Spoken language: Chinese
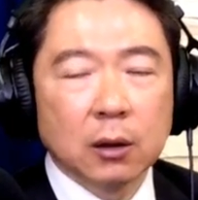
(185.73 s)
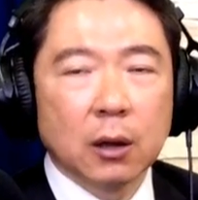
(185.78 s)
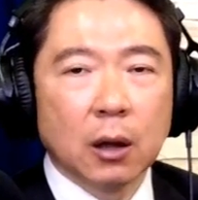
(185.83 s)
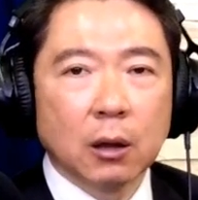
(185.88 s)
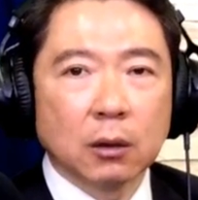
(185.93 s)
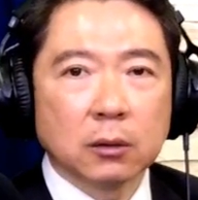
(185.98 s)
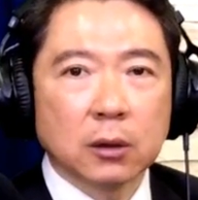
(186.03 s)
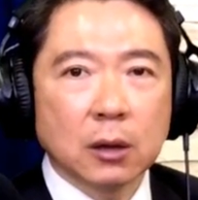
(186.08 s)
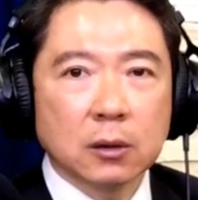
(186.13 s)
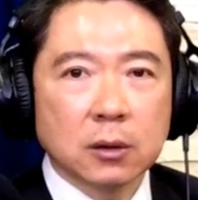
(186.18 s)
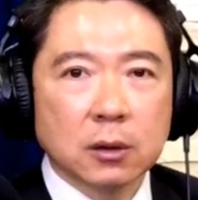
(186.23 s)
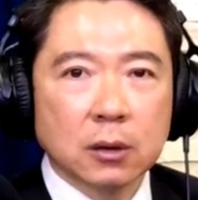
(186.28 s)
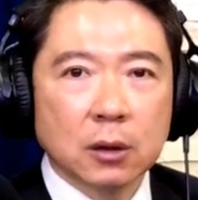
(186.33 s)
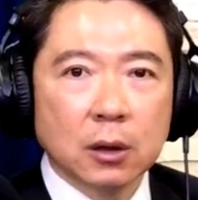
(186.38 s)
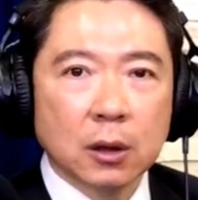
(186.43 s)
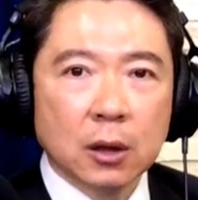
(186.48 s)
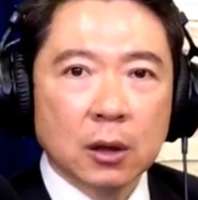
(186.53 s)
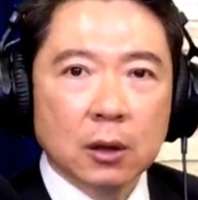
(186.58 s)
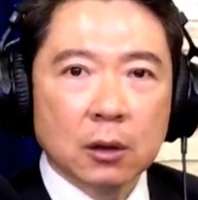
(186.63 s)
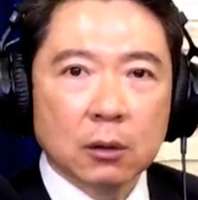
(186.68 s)
哦，但是
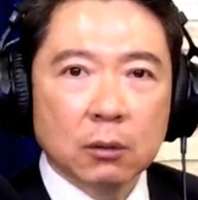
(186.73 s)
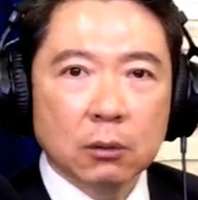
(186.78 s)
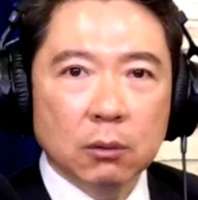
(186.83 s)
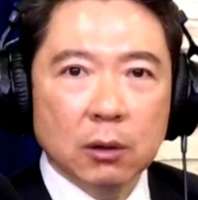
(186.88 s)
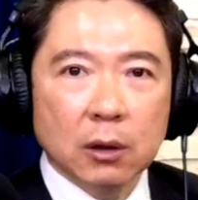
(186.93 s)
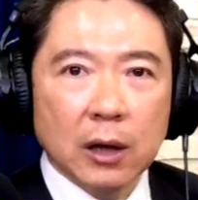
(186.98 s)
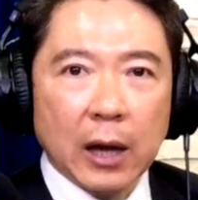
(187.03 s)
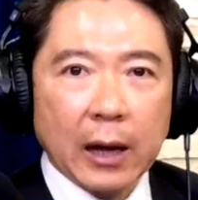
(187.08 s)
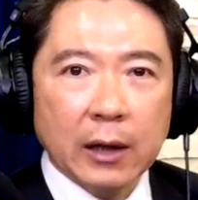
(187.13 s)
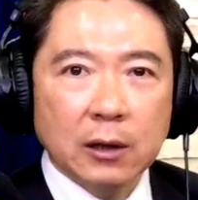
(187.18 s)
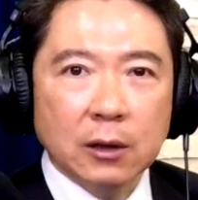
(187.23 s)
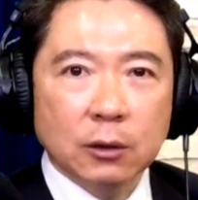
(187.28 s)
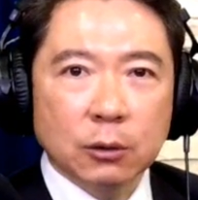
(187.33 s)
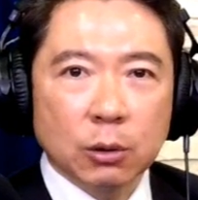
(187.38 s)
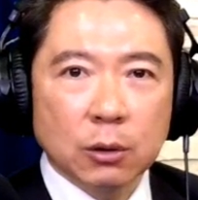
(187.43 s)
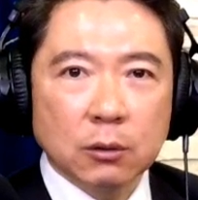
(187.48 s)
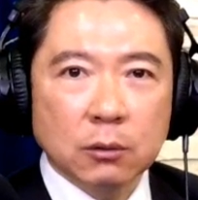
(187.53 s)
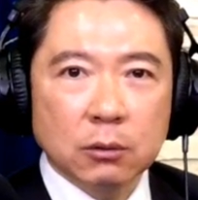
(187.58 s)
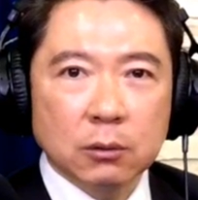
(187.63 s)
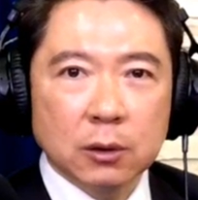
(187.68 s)
如果蓝营
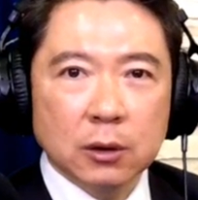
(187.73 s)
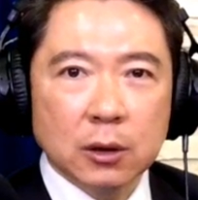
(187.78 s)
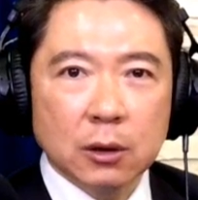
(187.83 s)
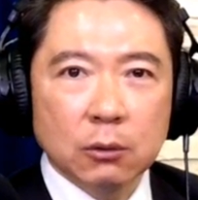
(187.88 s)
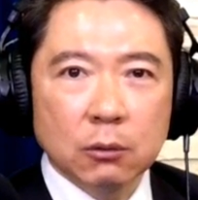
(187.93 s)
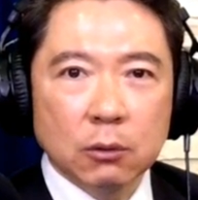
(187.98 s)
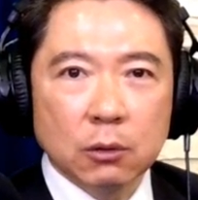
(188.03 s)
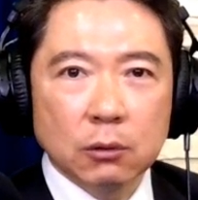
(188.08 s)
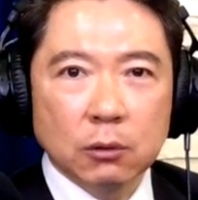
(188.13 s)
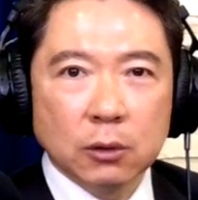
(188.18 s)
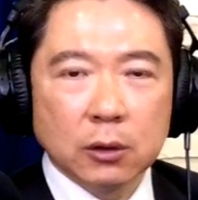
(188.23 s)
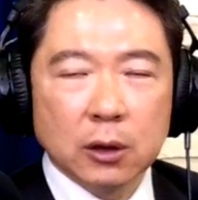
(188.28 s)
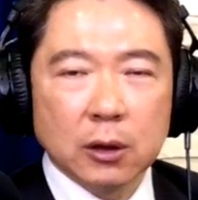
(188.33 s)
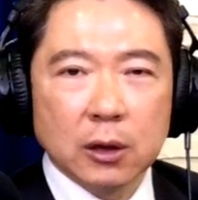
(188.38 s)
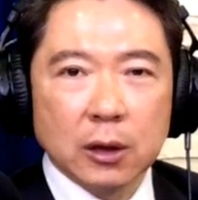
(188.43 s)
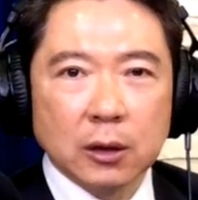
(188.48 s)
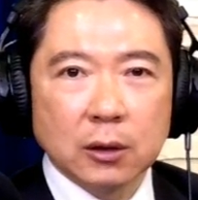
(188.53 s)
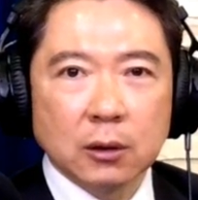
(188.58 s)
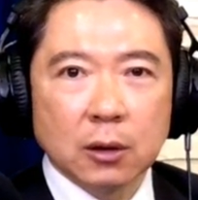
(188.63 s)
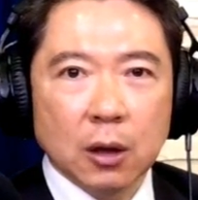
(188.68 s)
推出了一个弱弱的
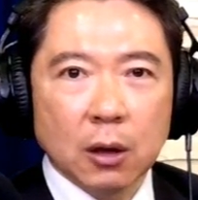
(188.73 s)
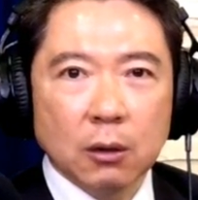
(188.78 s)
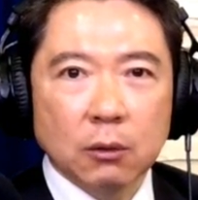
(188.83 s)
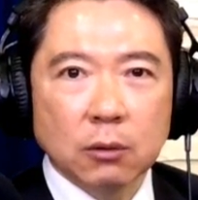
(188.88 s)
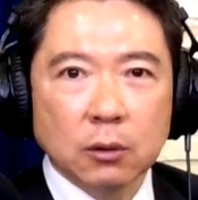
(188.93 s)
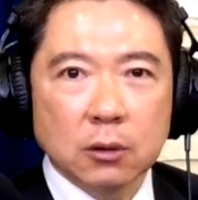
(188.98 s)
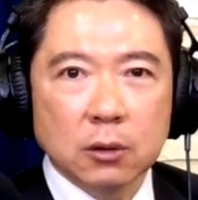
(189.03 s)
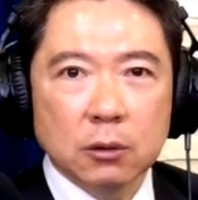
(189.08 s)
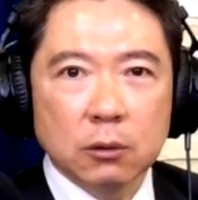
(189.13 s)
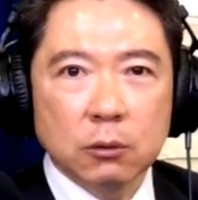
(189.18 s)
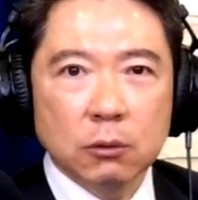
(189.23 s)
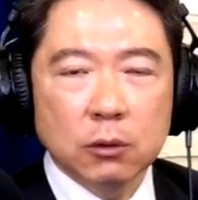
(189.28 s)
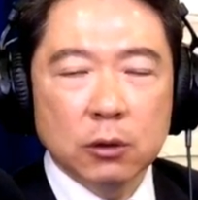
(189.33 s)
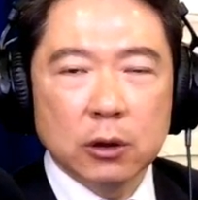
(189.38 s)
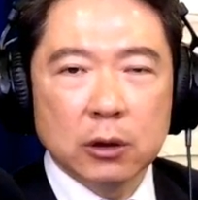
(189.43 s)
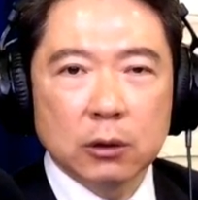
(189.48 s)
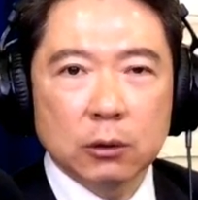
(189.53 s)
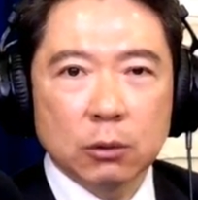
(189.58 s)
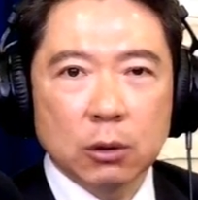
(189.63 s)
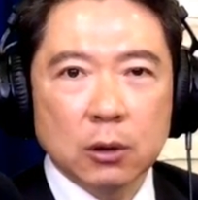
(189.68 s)
人，哦，或是绿
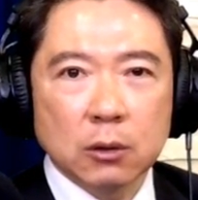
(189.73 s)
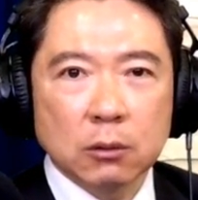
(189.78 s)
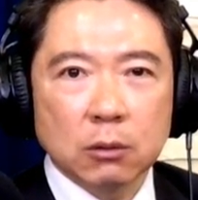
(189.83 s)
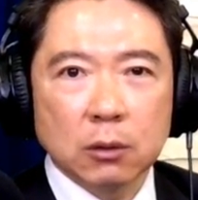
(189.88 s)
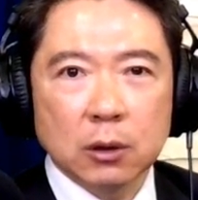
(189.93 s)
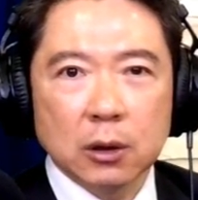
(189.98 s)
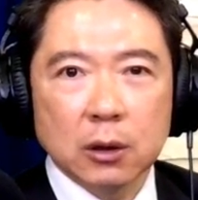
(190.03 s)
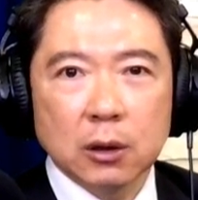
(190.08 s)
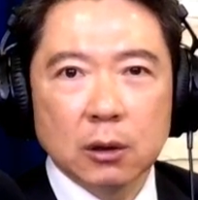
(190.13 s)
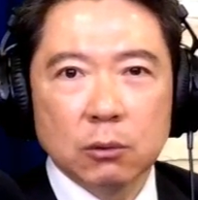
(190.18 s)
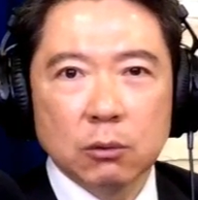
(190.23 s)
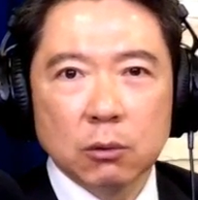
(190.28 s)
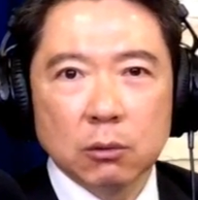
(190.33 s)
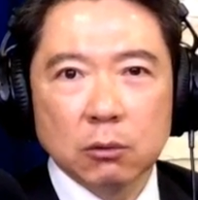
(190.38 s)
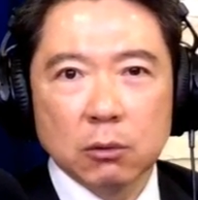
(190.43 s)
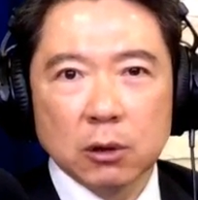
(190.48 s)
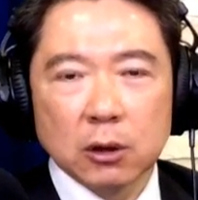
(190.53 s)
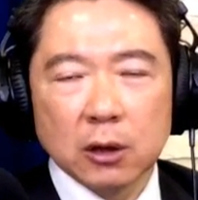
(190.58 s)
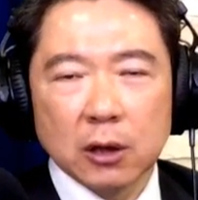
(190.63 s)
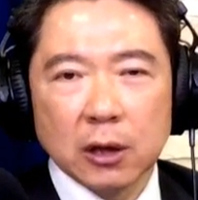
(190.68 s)
营推出了一个弱
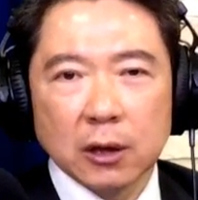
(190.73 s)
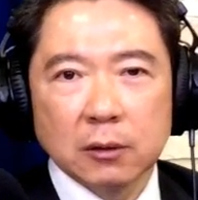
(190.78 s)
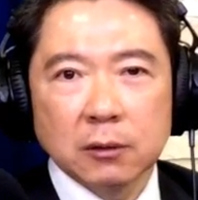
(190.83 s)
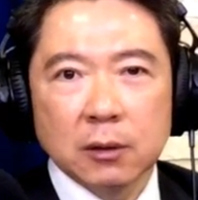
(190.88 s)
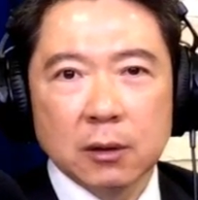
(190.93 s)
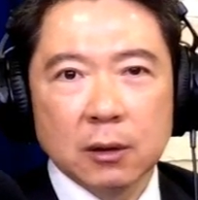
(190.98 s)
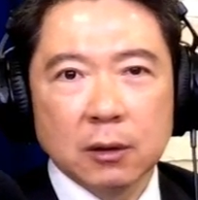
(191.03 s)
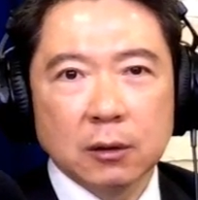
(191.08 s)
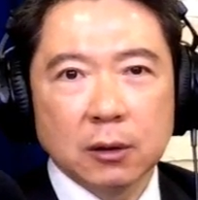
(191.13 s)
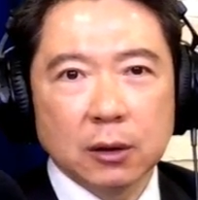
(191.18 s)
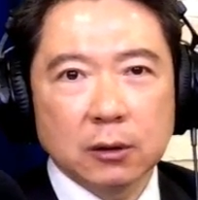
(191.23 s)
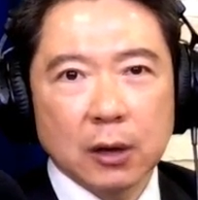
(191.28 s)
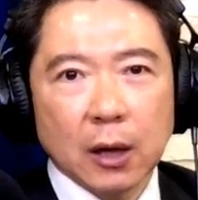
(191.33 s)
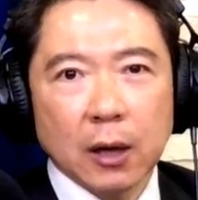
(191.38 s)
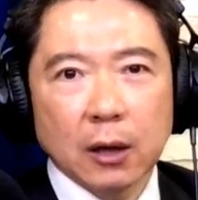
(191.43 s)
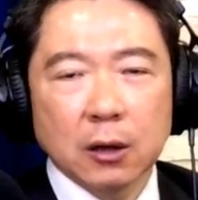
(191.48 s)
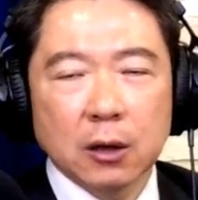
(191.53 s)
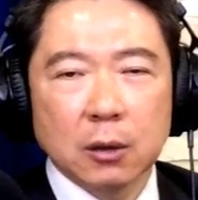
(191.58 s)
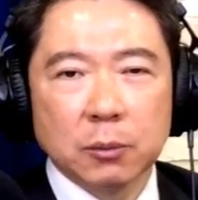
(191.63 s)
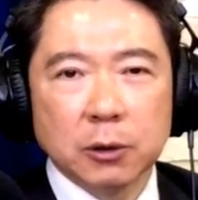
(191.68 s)
弱的人，那当
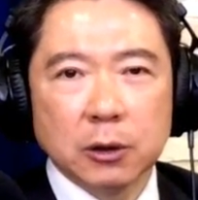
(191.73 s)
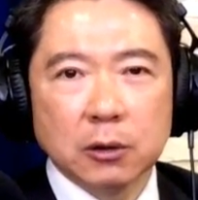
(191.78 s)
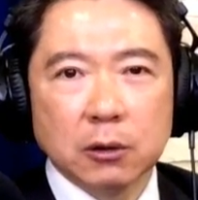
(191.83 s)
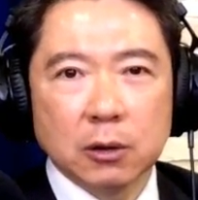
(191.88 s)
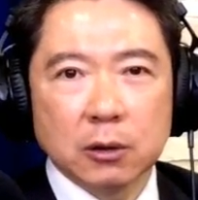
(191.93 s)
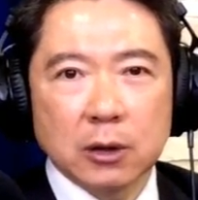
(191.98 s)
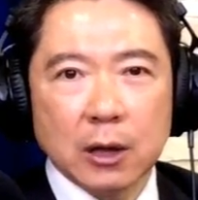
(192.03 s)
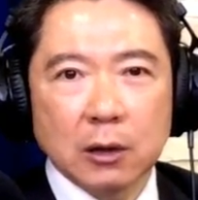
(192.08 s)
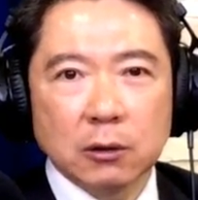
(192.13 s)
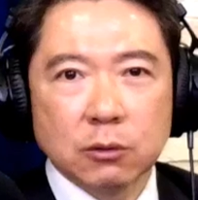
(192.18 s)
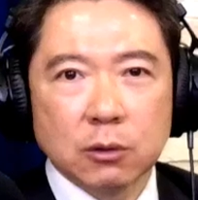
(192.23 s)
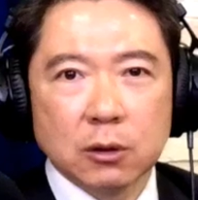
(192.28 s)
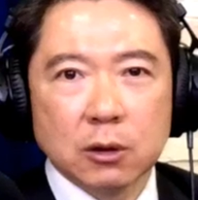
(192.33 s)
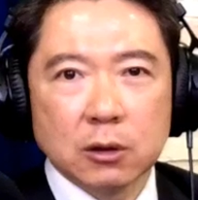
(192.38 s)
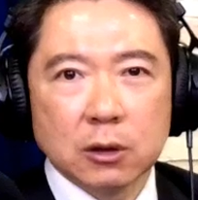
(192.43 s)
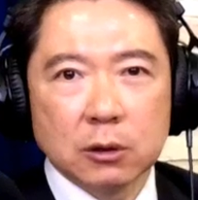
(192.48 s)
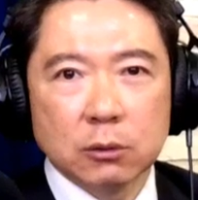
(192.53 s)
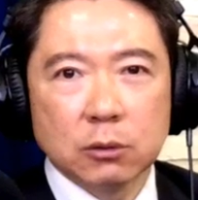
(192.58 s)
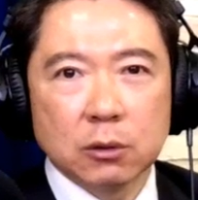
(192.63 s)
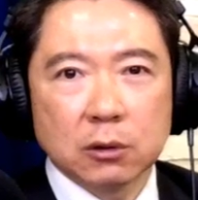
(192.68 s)
然柯 P 就参选的
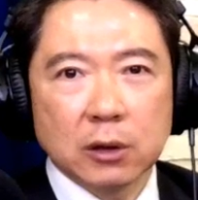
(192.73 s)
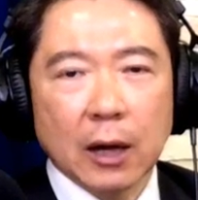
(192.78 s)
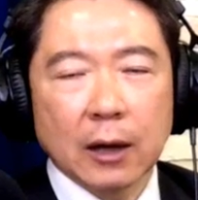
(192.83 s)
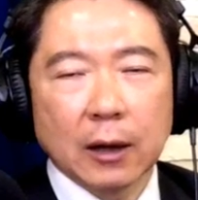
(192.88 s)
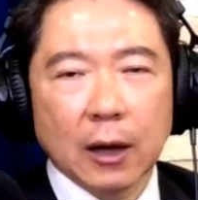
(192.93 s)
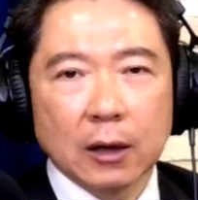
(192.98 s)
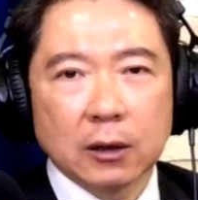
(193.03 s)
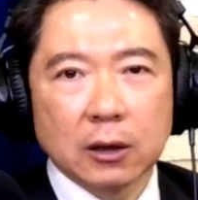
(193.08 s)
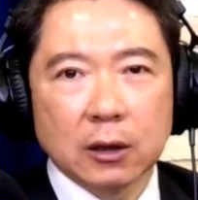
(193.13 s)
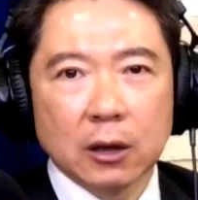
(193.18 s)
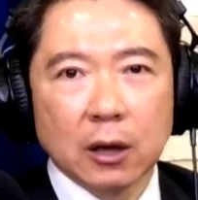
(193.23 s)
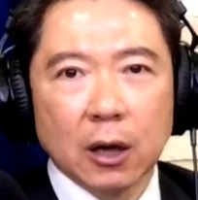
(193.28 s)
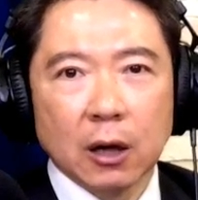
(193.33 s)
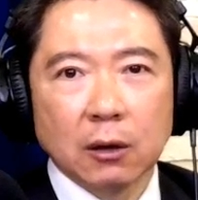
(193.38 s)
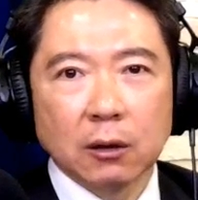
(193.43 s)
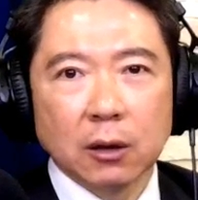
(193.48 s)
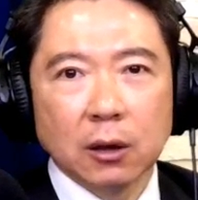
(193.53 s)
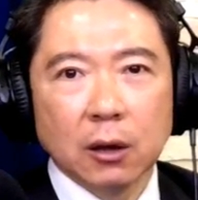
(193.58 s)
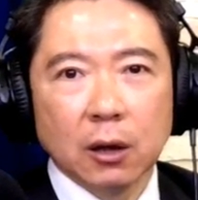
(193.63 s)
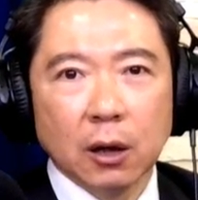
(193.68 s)
几率就大大提
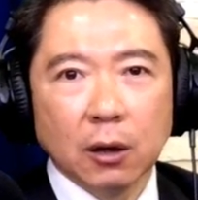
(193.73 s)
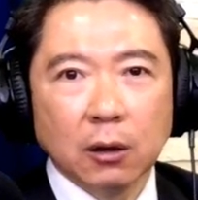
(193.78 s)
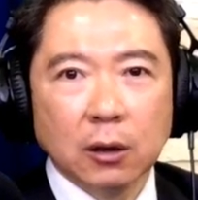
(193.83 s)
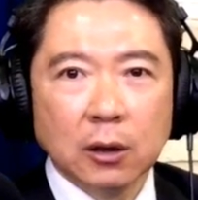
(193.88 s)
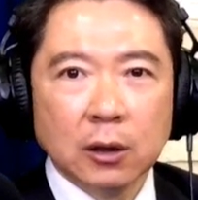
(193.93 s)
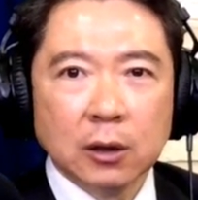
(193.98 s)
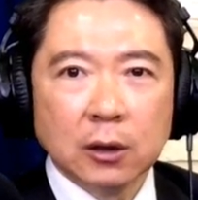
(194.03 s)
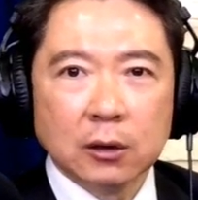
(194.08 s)
高了，哈。